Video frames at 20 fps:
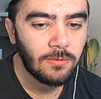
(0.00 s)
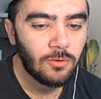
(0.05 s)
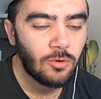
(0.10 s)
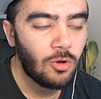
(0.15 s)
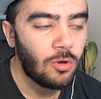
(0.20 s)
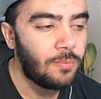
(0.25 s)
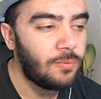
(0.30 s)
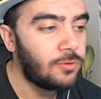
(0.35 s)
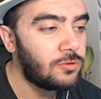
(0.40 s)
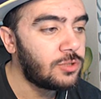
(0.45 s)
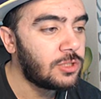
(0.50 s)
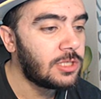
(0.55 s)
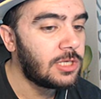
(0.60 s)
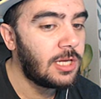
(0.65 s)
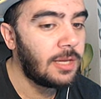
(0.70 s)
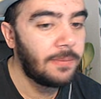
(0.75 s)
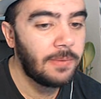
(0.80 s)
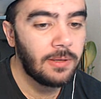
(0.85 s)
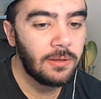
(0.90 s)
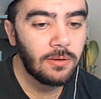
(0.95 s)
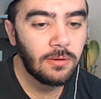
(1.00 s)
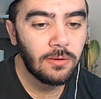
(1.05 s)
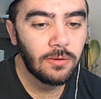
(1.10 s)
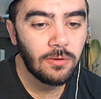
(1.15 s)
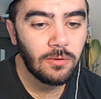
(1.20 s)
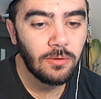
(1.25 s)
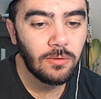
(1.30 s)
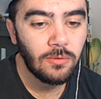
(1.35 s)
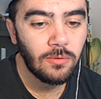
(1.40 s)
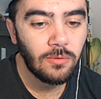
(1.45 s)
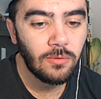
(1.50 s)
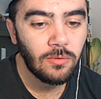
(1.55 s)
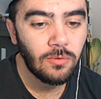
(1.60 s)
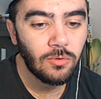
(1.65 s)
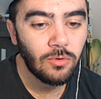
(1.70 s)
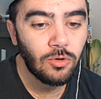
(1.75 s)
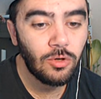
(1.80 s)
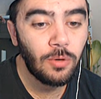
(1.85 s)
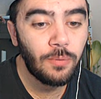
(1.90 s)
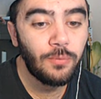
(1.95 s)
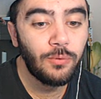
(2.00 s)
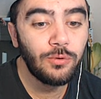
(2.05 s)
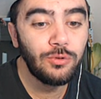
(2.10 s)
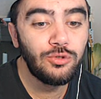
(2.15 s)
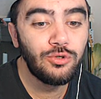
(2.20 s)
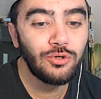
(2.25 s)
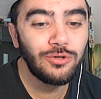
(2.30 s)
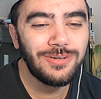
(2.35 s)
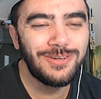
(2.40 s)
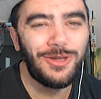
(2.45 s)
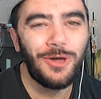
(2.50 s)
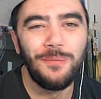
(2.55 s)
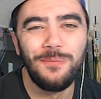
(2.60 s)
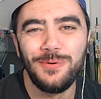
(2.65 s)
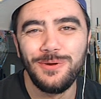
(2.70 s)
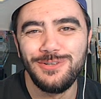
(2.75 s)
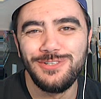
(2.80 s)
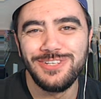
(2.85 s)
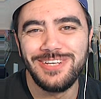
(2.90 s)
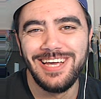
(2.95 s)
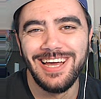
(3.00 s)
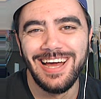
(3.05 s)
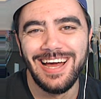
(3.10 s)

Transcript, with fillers: Köpürcük kemiği. Köpürcük köpürcük.